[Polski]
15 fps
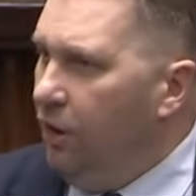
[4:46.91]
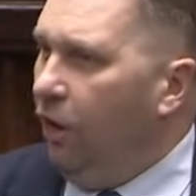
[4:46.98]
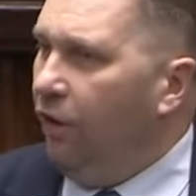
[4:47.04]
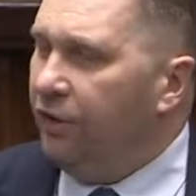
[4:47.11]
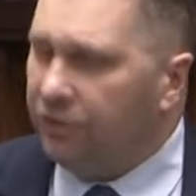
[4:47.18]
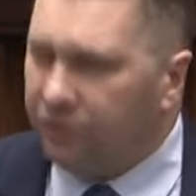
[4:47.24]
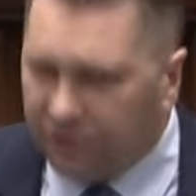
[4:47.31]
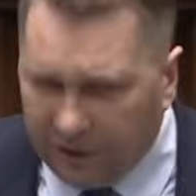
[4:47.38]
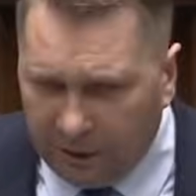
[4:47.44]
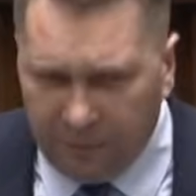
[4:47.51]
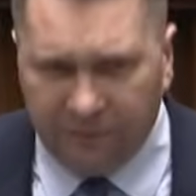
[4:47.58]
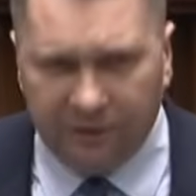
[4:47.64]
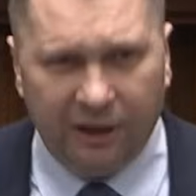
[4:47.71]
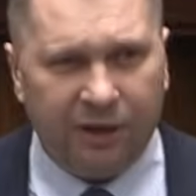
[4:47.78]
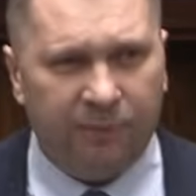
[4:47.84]
One
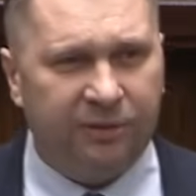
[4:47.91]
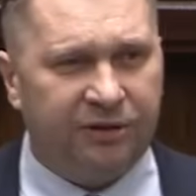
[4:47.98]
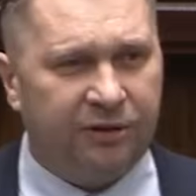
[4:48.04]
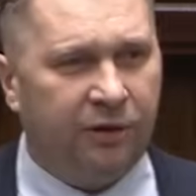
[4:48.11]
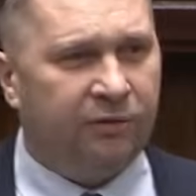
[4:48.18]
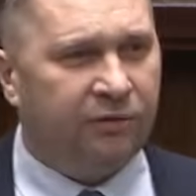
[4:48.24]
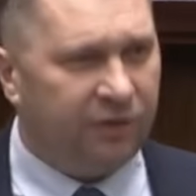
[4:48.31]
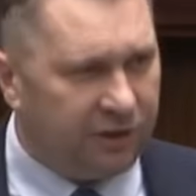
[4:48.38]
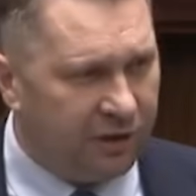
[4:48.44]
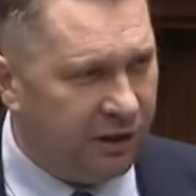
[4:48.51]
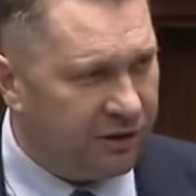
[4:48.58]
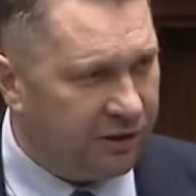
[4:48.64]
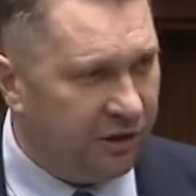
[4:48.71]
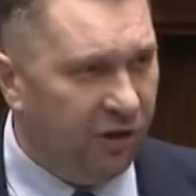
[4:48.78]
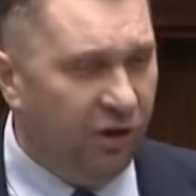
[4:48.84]
zostały wydane bezcelowo. Wiecie
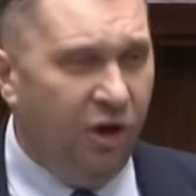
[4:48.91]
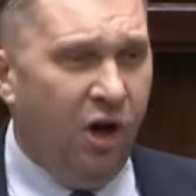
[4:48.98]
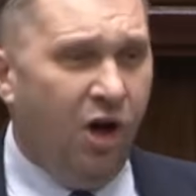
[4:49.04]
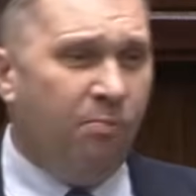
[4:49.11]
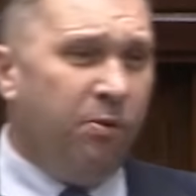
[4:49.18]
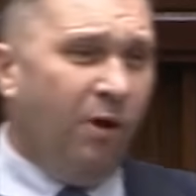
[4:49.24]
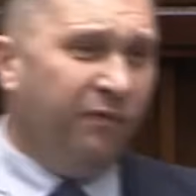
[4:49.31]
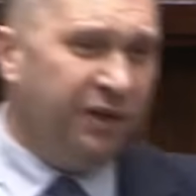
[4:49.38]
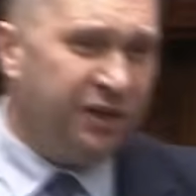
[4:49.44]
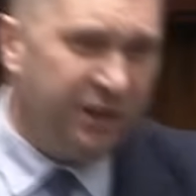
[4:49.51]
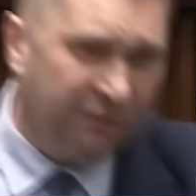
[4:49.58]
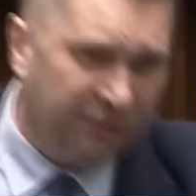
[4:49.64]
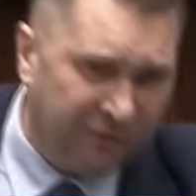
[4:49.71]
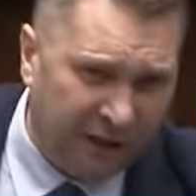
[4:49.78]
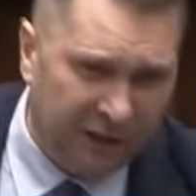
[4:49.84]
dlaczego? Bo
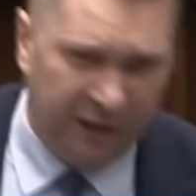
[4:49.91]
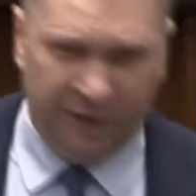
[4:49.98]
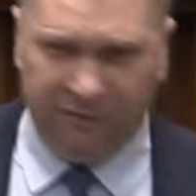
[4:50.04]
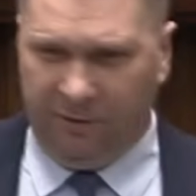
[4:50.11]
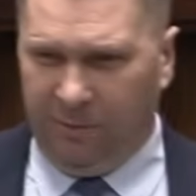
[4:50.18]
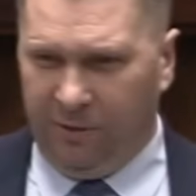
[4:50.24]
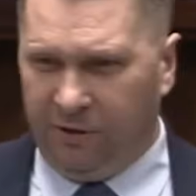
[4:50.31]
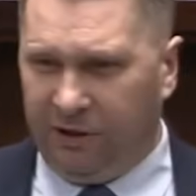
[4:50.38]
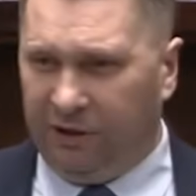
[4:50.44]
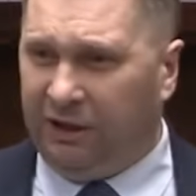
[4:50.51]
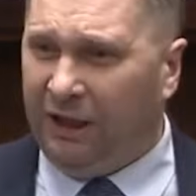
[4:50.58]
wyście wywalili wybory.